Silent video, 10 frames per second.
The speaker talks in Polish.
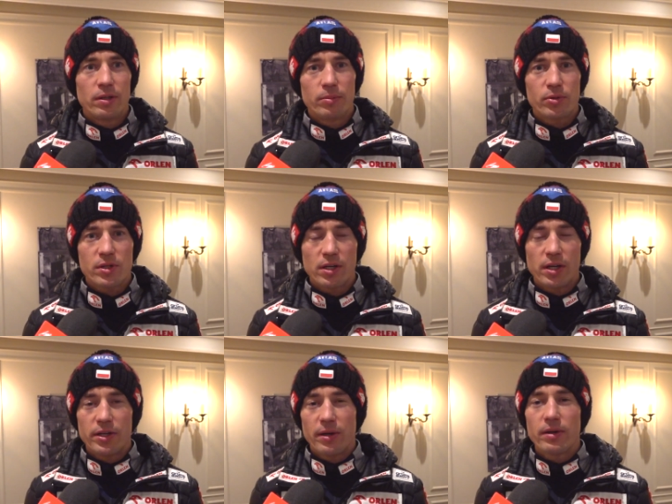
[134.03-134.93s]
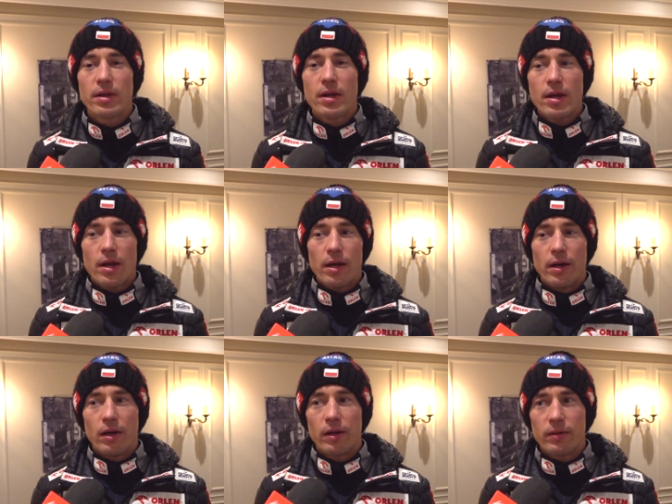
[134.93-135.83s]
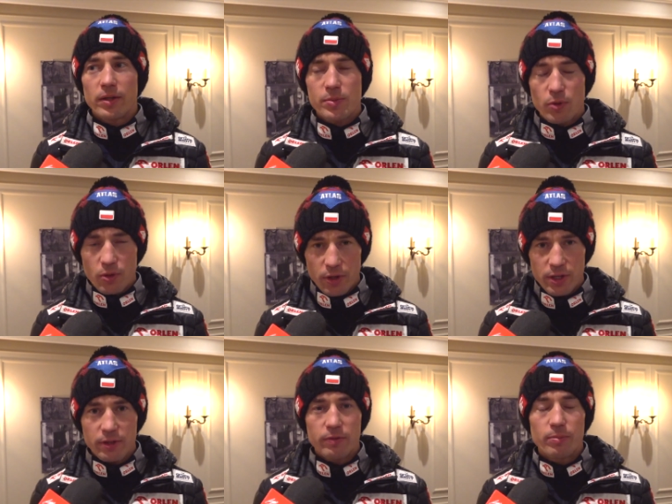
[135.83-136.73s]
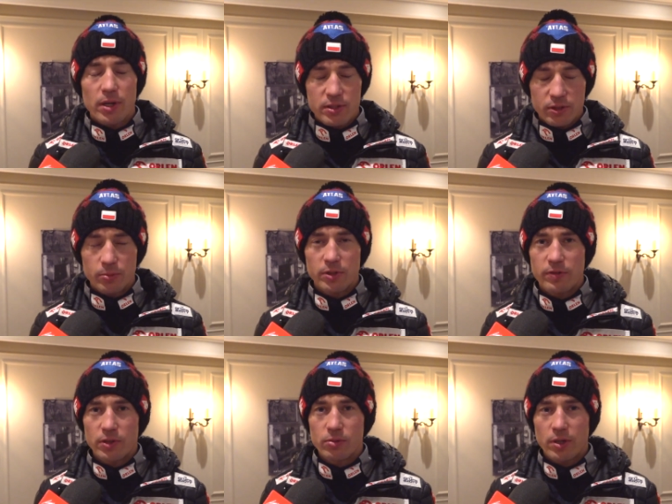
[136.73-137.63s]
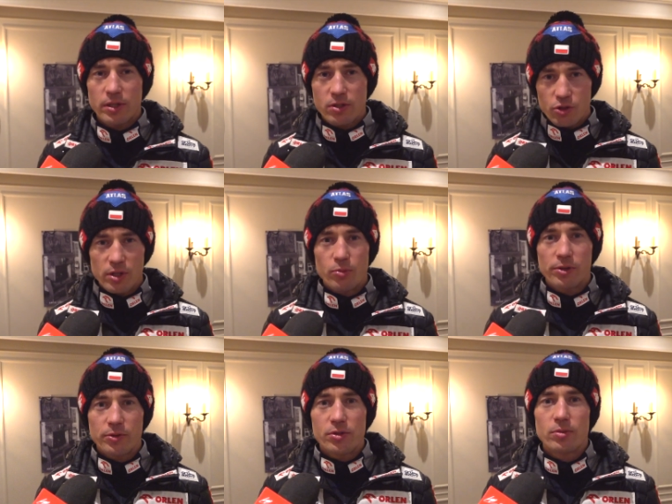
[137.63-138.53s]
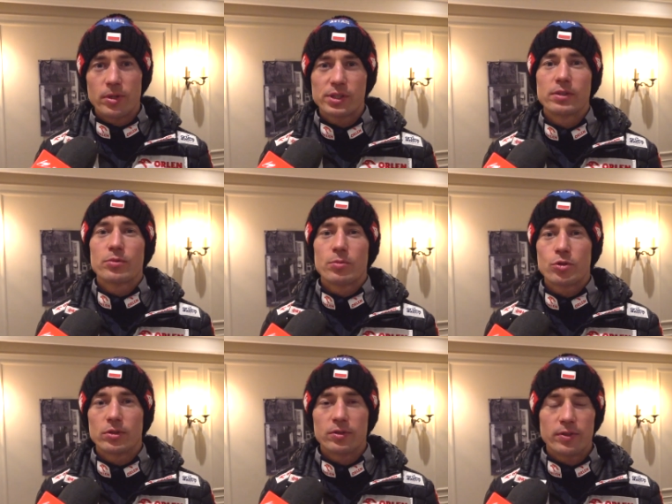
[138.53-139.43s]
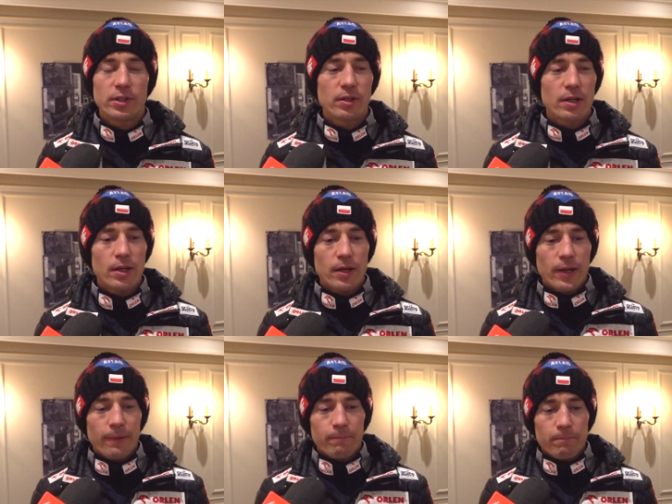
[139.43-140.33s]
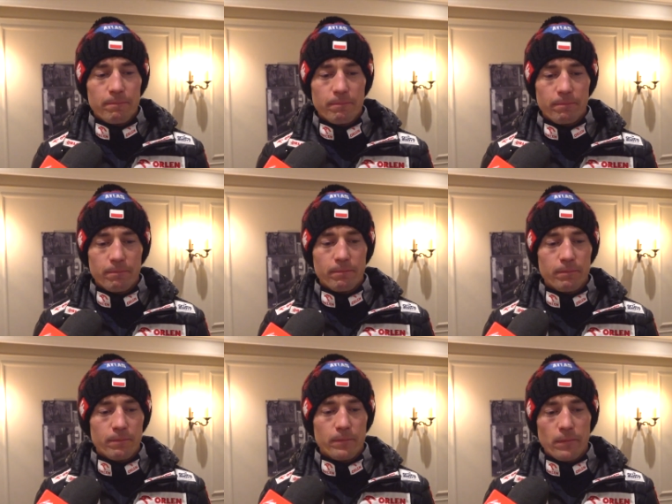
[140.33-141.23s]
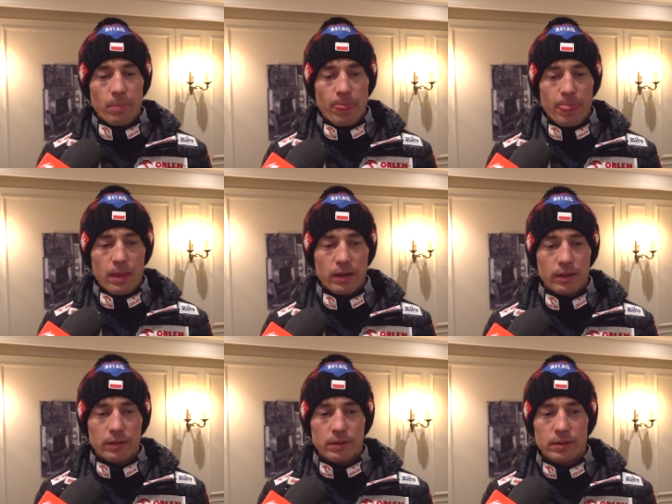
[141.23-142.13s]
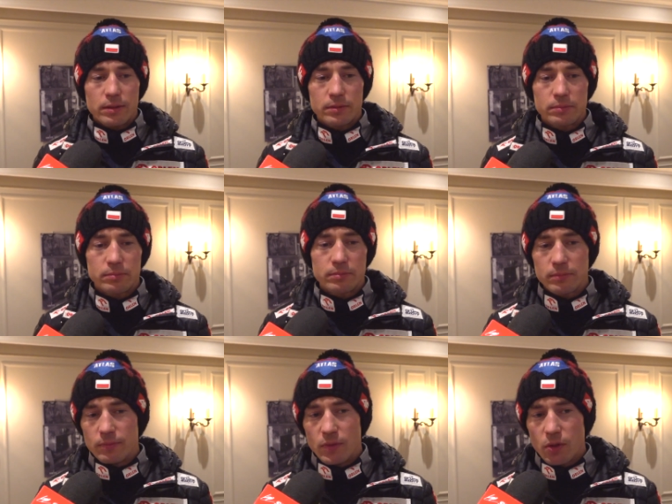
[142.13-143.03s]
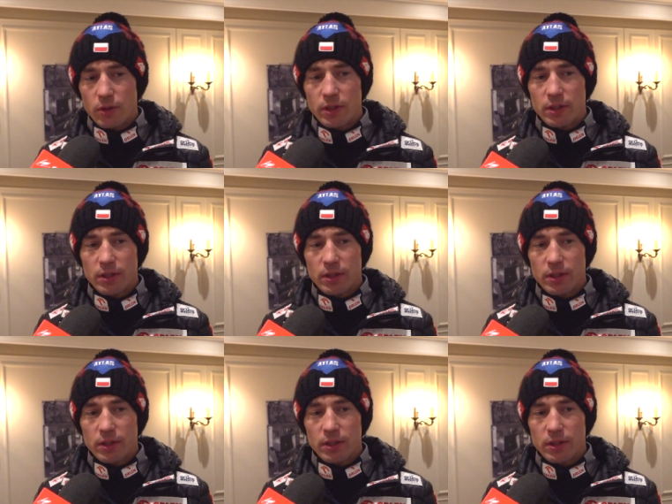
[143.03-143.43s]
poskakania e, na spokojnie, w bardzo dobrych warunkach. I skocznia była w końcu bardzo dobrze przygotowana. Mm, no i,